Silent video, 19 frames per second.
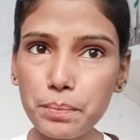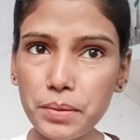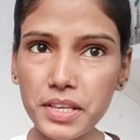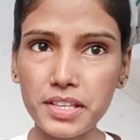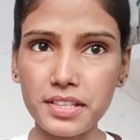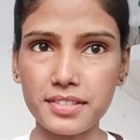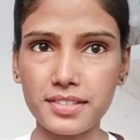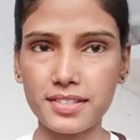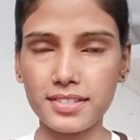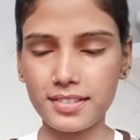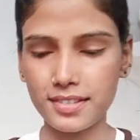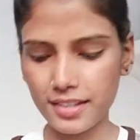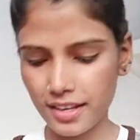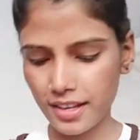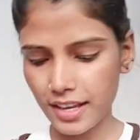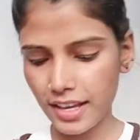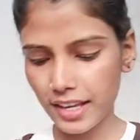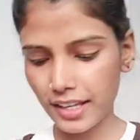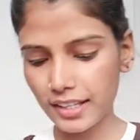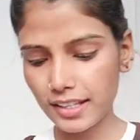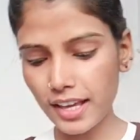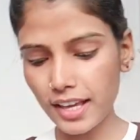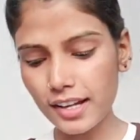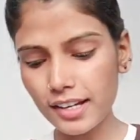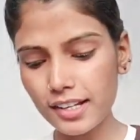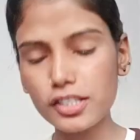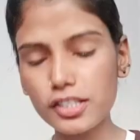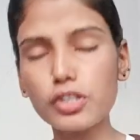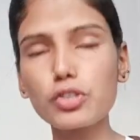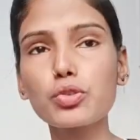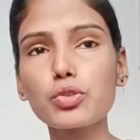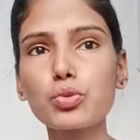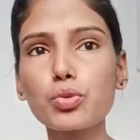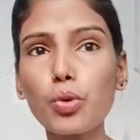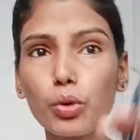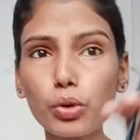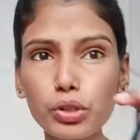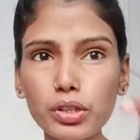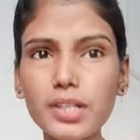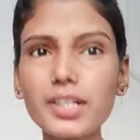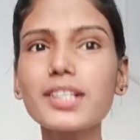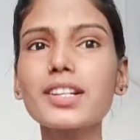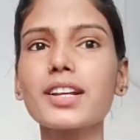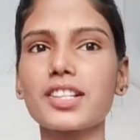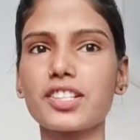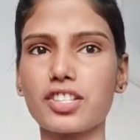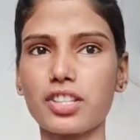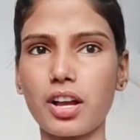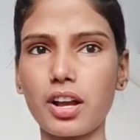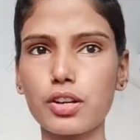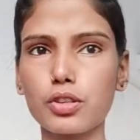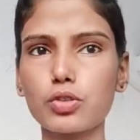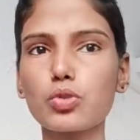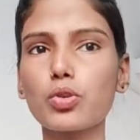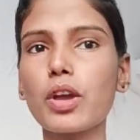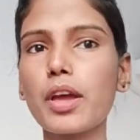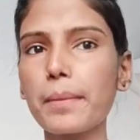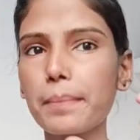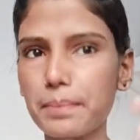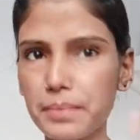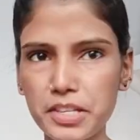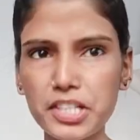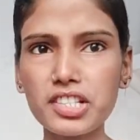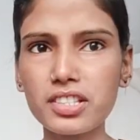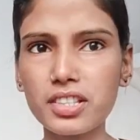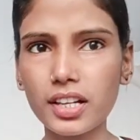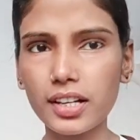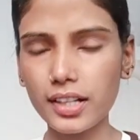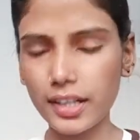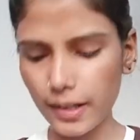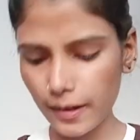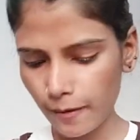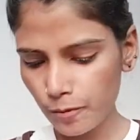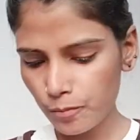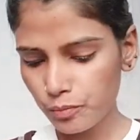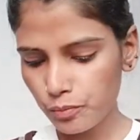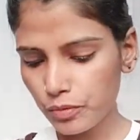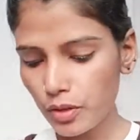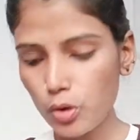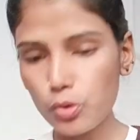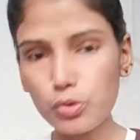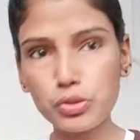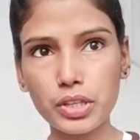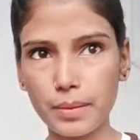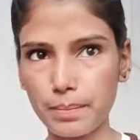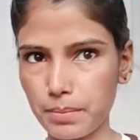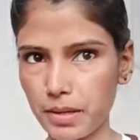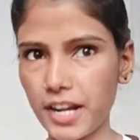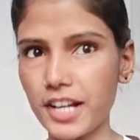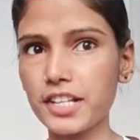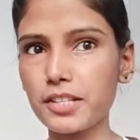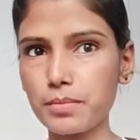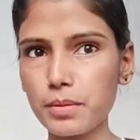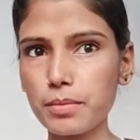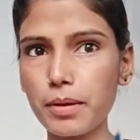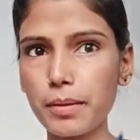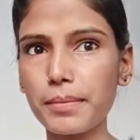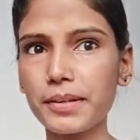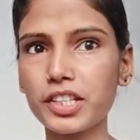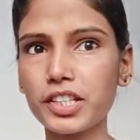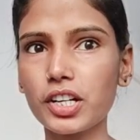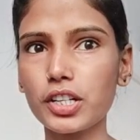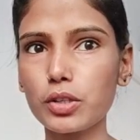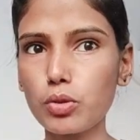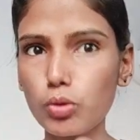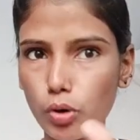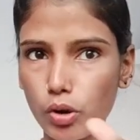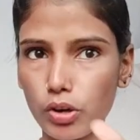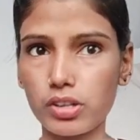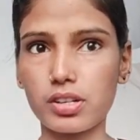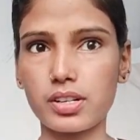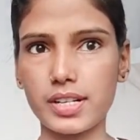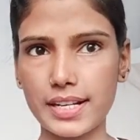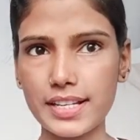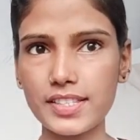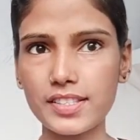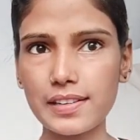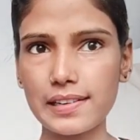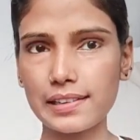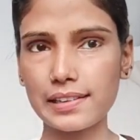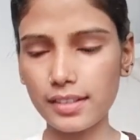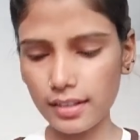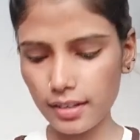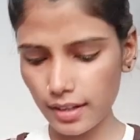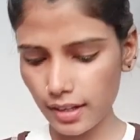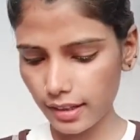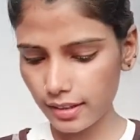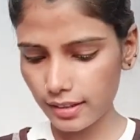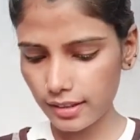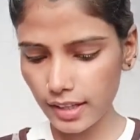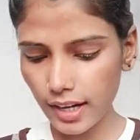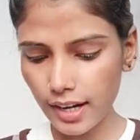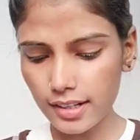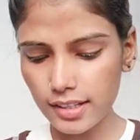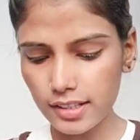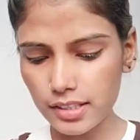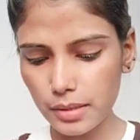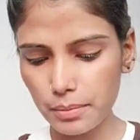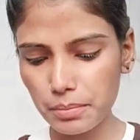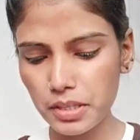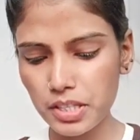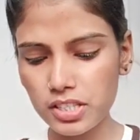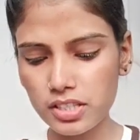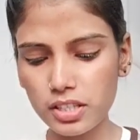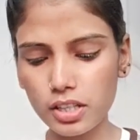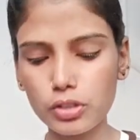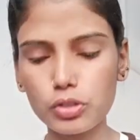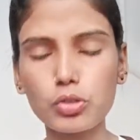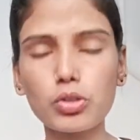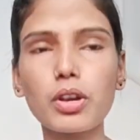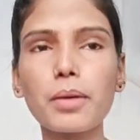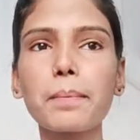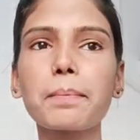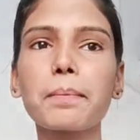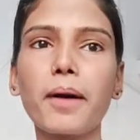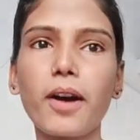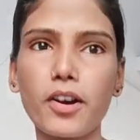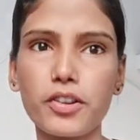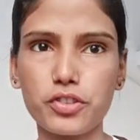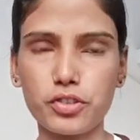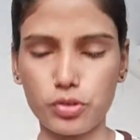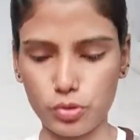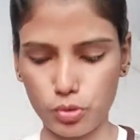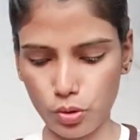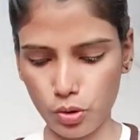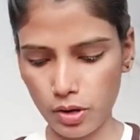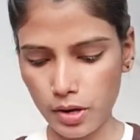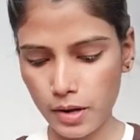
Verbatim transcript: बीस ग्यारह से टोटल स्थान जो है बीस तक है उसके प्राइस भी मैं बता रही हूँ क्वार्टर प्राइस करके ग्यारह से बीस तक जो है पाँच सौ